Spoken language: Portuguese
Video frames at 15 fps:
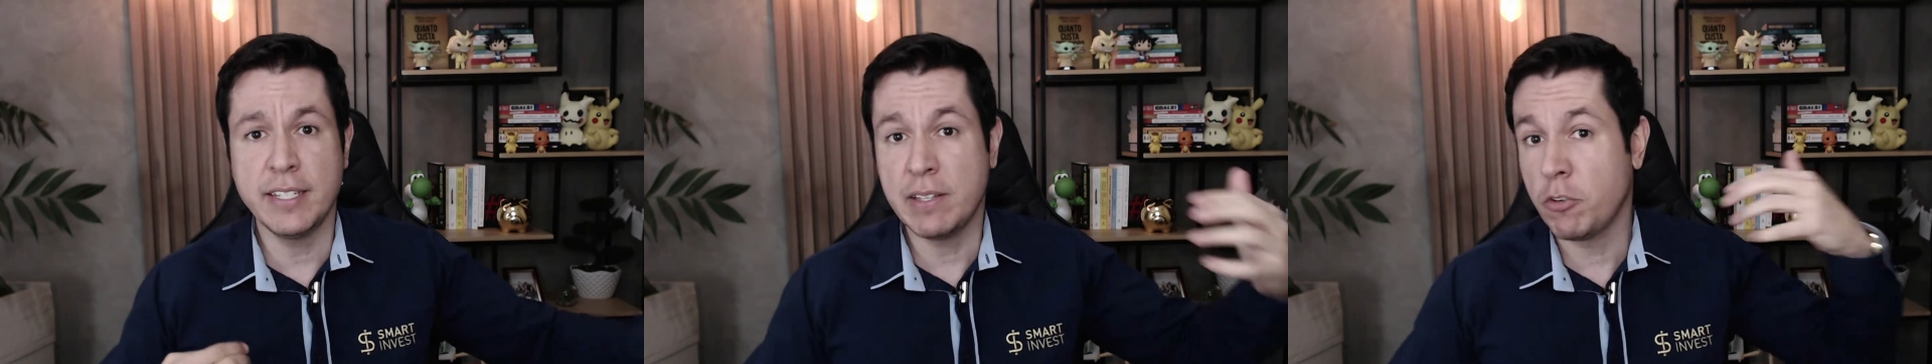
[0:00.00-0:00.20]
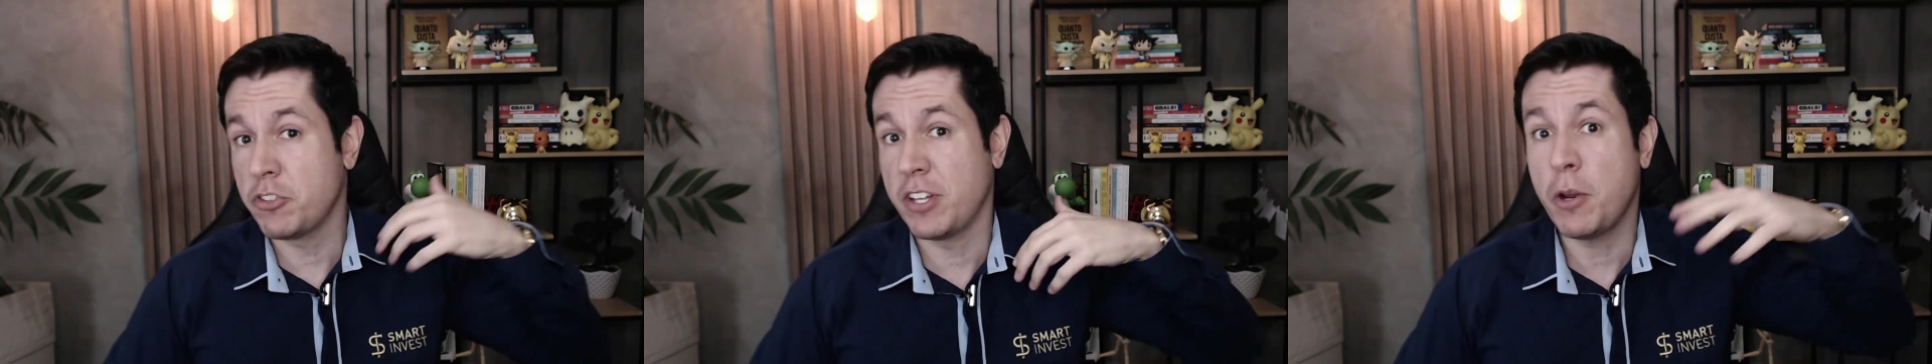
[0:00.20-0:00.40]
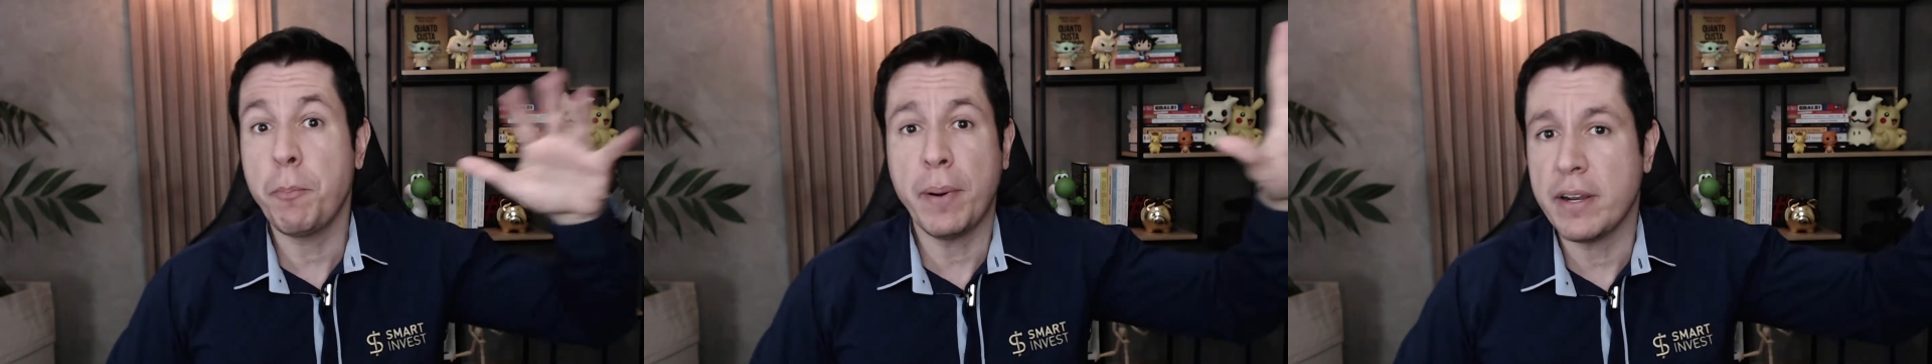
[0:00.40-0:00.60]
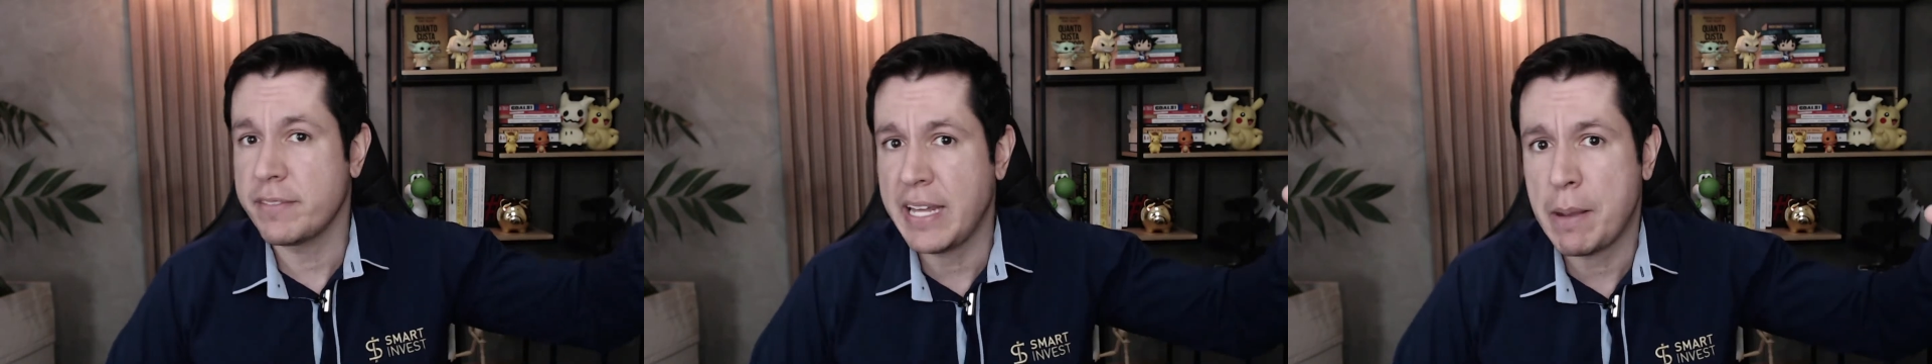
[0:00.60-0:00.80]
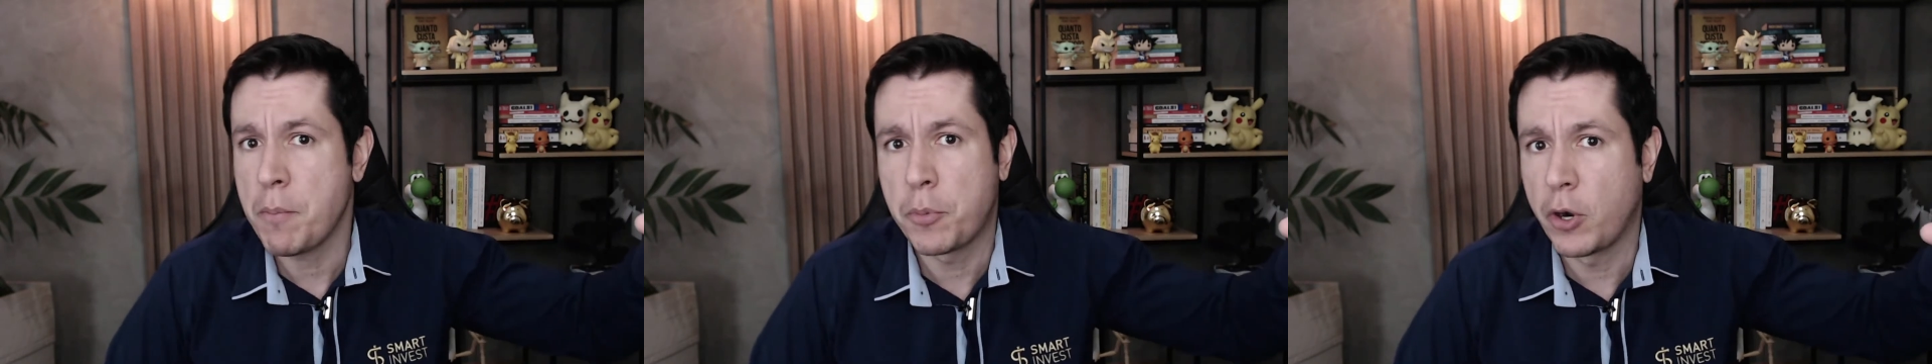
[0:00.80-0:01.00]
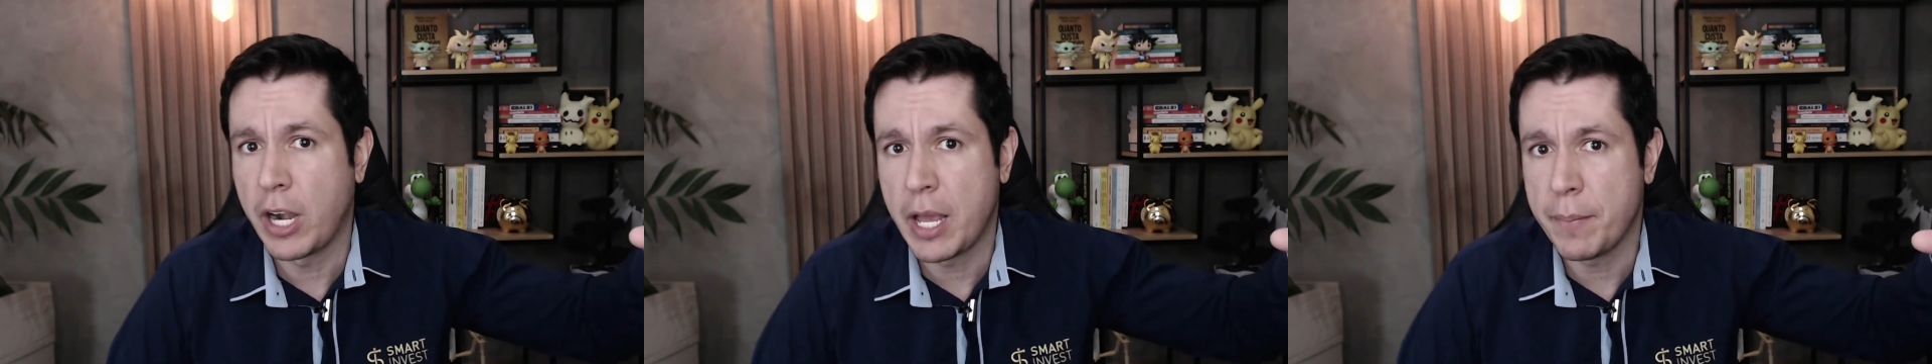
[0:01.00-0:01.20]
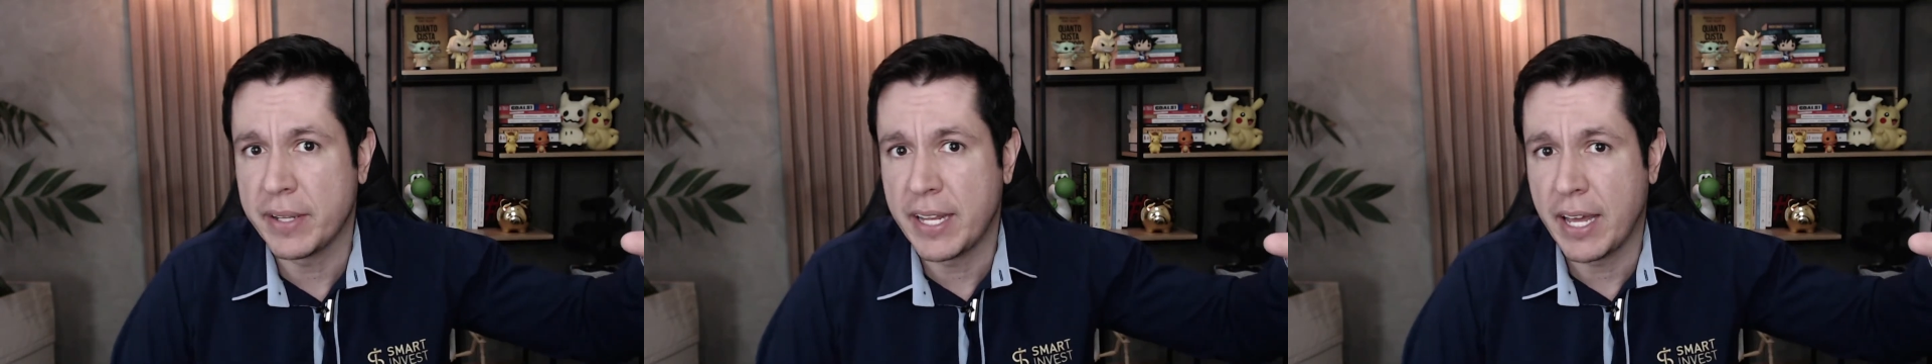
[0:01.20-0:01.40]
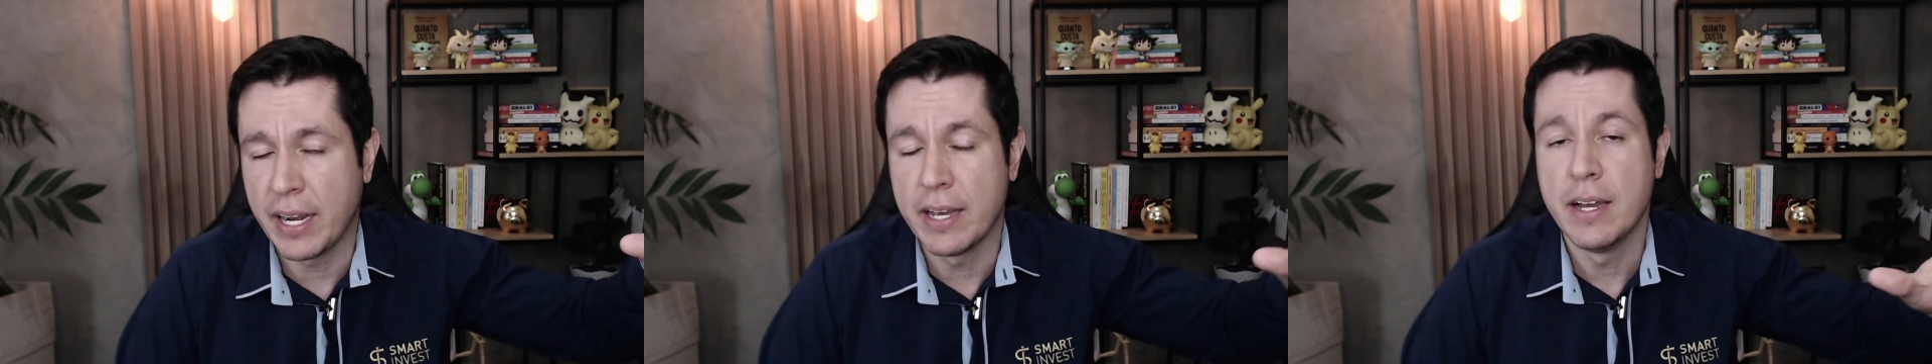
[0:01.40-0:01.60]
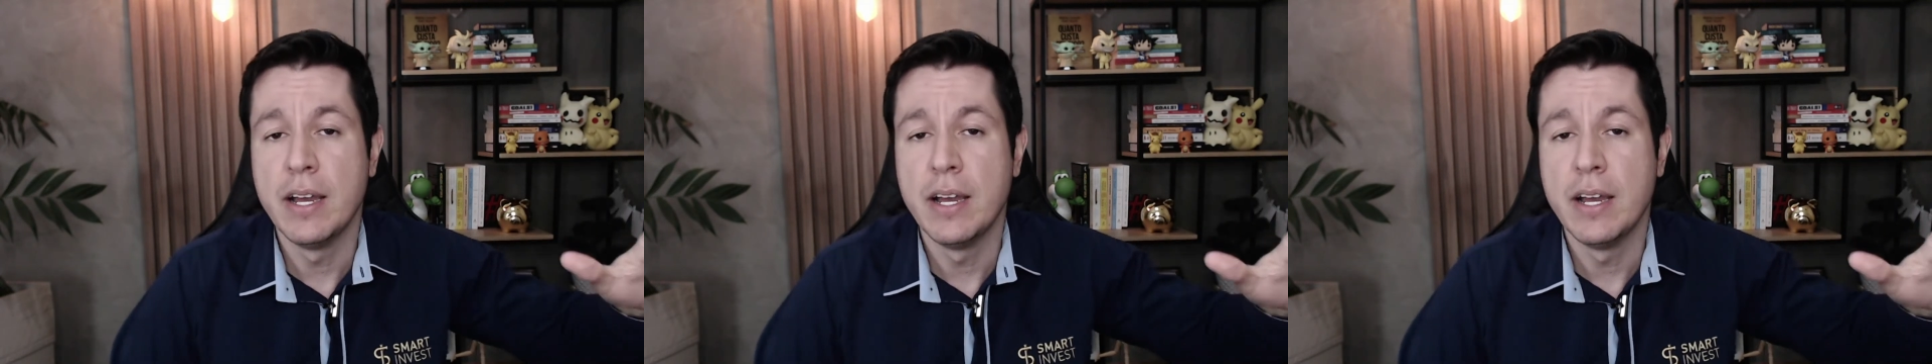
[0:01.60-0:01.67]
você não percebe o problema dela.